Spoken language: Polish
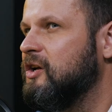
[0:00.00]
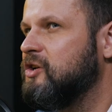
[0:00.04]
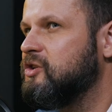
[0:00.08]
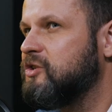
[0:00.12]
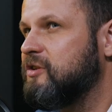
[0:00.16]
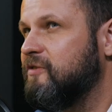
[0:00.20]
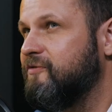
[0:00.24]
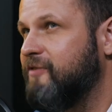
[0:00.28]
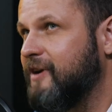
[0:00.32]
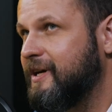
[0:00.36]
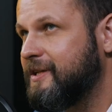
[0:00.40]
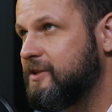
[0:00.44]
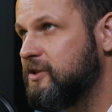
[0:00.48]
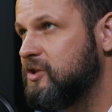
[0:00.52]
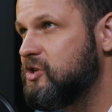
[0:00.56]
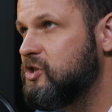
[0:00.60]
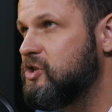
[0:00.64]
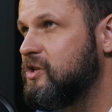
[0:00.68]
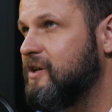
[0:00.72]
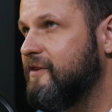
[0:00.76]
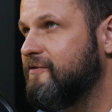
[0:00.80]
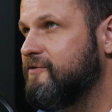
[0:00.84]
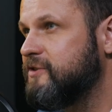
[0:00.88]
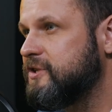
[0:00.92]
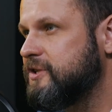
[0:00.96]
że
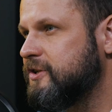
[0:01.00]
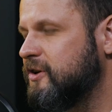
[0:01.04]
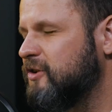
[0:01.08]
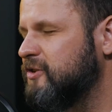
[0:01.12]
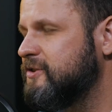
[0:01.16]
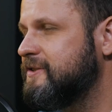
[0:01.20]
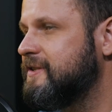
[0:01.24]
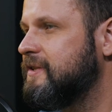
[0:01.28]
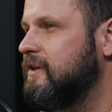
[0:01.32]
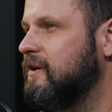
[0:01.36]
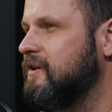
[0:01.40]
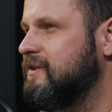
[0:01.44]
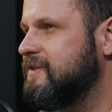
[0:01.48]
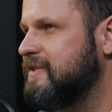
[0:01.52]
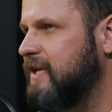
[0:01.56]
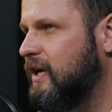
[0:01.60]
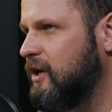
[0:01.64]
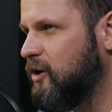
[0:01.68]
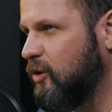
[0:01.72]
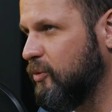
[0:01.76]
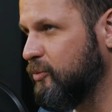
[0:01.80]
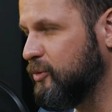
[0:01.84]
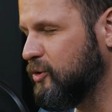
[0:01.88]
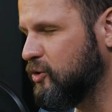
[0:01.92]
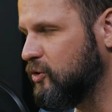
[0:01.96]
faktycznie wzrost
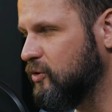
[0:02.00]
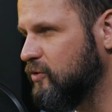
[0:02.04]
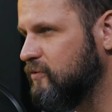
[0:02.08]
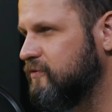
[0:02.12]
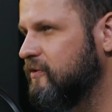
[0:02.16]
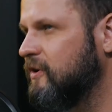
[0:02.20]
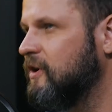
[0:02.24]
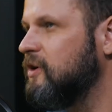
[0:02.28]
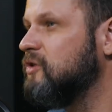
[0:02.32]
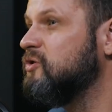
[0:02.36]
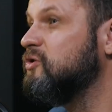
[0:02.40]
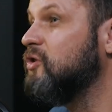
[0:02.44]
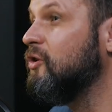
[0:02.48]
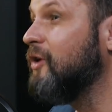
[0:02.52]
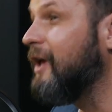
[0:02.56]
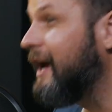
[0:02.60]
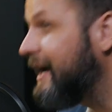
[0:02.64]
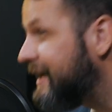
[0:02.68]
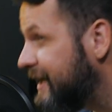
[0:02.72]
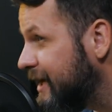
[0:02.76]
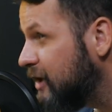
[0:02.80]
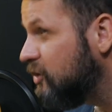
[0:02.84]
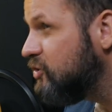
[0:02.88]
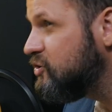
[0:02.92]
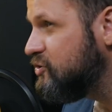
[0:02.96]
zarobków do
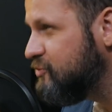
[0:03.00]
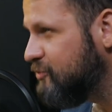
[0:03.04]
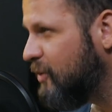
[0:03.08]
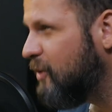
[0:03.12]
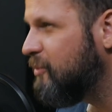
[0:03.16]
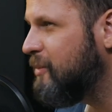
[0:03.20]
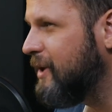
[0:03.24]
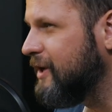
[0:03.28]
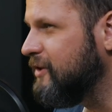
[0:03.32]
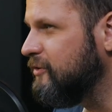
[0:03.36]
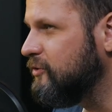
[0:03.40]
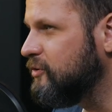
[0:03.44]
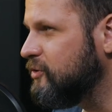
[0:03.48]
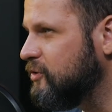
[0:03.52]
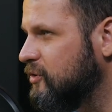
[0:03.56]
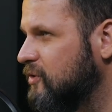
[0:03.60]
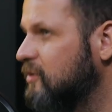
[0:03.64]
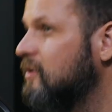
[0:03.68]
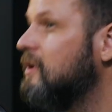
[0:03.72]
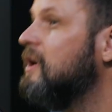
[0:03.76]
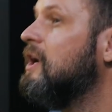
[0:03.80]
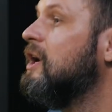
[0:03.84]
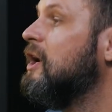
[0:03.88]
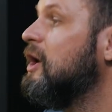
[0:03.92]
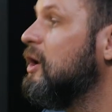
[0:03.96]
jakiegoś momentu
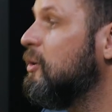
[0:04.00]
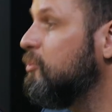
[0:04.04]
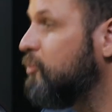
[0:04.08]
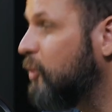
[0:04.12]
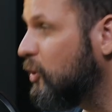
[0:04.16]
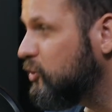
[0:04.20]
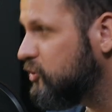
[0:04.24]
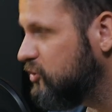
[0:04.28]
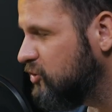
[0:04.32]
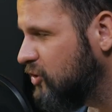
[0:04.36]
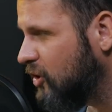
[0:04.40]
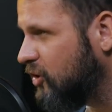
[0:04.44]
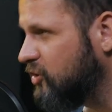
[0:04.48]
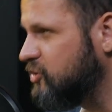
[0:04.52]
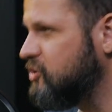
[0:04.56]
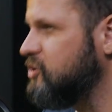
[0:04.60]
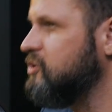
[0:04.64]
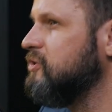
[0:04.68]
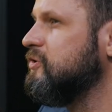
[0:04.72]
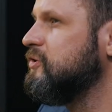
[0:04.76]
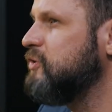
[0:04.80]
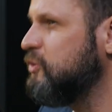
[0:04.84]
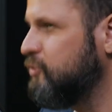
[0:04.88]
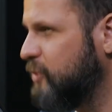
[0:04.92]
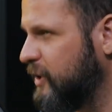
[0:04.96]

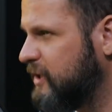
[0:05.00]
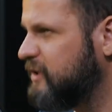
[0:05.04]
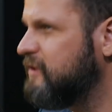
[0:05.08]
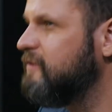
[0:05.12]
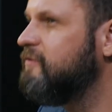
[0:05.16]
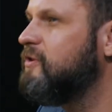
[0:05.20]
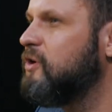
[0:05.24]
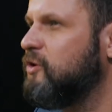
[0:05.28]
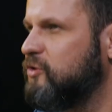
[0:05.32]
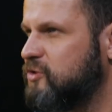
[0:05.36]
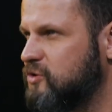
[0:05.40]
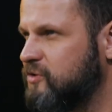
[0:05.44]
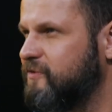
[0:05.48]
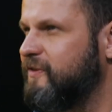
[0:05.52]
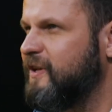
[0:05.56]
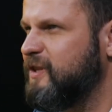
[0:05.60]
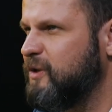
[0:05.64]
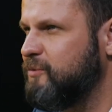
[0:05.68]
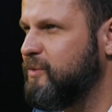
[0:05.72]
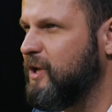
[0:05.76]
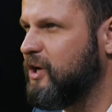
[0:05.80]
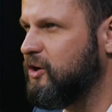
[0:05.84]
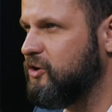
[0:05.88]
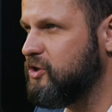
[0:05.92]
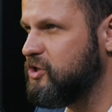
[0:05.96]
podnosi subiektywnie
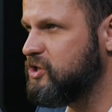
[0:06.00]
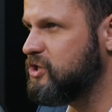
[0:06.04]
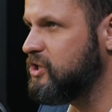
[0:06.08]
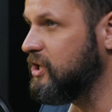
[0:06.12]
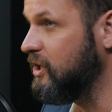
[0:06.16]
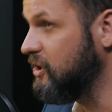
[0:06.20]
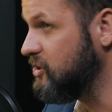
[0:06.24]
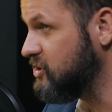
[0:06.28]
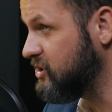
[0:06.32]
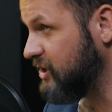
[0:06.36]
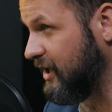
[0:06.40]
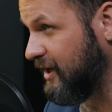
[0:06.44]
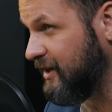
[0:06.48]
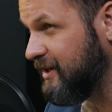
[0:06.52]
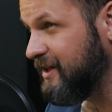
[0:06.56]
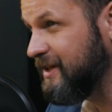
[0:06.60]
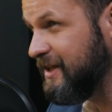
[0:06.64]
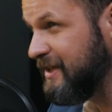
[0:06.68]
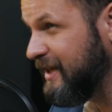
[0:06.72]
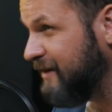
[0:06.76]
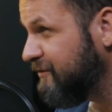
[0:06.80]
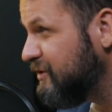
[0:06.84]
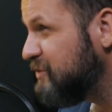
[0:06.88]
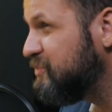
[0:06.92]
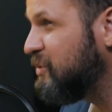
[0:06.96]
odczuwaną jakość szczęścia.
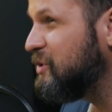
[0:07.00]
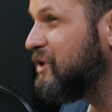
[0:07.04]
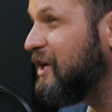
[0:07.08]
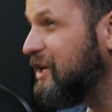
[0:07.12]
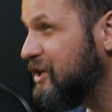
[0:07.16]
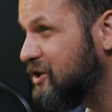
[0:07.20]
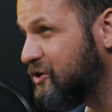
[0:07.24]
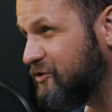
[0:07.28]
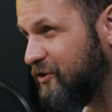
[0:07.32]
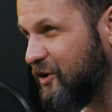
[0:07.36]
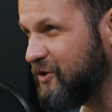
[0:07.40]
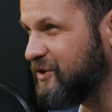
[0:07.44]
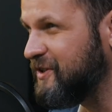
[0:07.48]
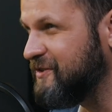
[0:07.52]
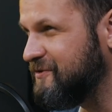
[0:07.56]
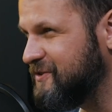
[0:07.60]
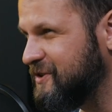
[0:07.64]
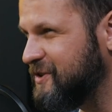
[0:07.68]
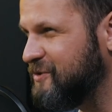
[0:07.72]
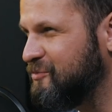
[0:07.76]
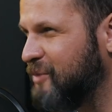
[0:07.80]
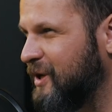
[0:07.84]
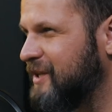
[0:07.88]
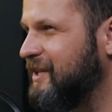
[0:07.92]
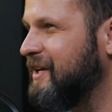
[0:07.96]
I nawet podali kwotę w
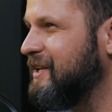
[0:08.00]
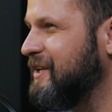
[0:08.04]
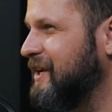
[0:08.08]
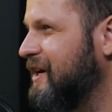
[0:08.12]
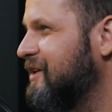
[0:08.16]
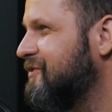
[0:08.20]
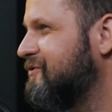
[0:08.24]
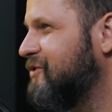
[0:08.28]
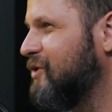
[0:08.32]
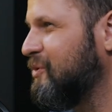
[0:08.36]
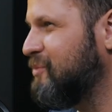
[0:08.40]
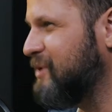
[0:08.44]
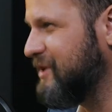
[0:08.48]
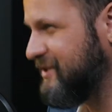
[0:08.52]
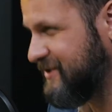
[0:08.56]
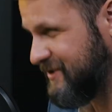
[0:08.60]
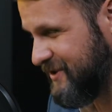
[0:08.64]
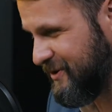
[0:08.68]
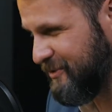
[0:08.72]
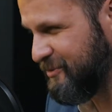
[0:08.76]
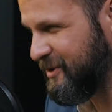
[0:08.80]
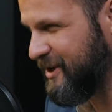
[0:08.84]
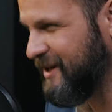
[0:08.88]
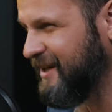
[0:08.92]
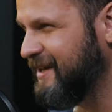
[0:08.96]
tych badaniach, wyobraź
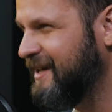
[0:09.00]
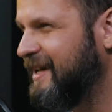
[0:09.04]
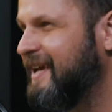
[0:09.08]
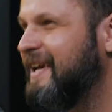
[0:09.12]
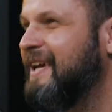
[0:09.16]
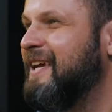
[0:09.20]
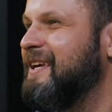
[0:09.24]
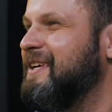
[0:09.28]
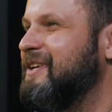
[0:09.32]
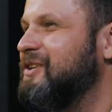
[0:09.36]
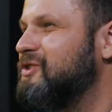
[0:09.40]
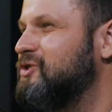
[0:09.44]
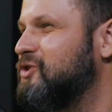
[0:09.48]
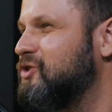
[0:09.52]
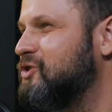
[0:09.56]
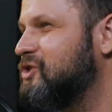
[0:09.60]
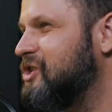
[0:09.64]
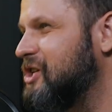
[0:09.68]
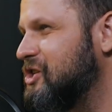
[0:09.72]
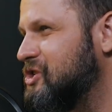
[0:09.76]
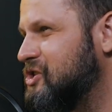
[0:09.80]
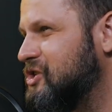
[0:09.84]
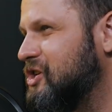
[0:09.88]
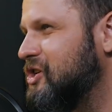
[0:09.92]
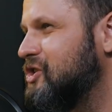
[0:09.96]
sobie, jest to
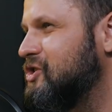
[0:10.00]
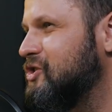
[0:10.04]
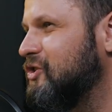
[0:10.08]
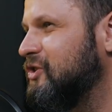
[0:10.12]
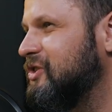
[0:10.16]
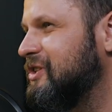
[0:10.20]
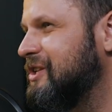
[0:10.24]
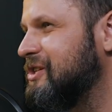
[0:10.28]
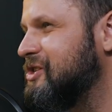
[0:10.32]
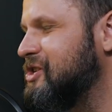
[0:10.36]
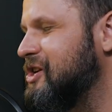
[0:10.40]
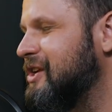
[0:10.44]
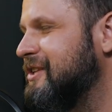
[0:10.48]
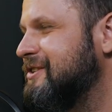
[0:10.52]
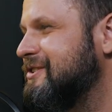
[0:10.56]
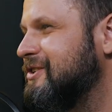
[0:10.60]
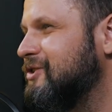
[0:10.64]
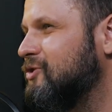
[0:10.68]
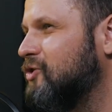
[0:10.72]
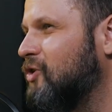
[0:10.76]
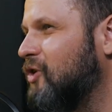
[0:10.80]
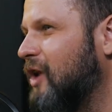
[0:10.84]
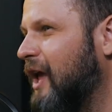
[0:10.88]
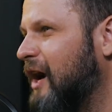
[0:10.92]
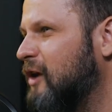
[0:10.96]
60
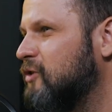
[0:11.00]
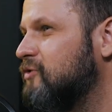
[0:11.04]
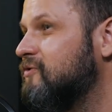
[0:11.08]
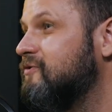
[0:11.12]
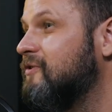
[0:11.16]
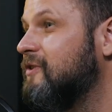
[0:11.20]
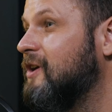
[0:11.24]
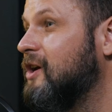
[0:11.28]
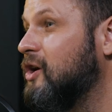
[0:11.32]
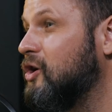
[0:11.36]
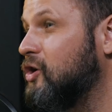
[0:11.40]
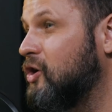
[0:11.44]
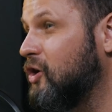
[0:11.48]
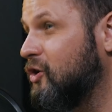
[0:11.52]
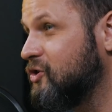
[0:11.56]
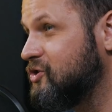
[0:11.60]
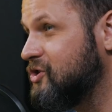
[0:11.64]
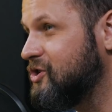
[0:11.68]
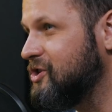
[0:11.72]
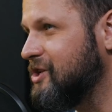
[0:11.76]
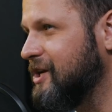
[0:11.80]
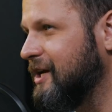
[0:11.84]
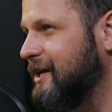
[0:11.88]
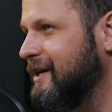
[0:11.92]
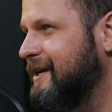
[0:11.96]
tysięcy dolarów
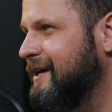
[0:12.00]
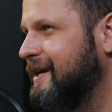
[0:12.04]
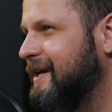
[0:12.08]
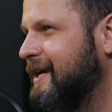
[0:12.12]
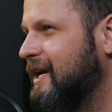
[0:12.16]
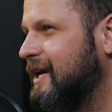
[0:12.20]
rocznie.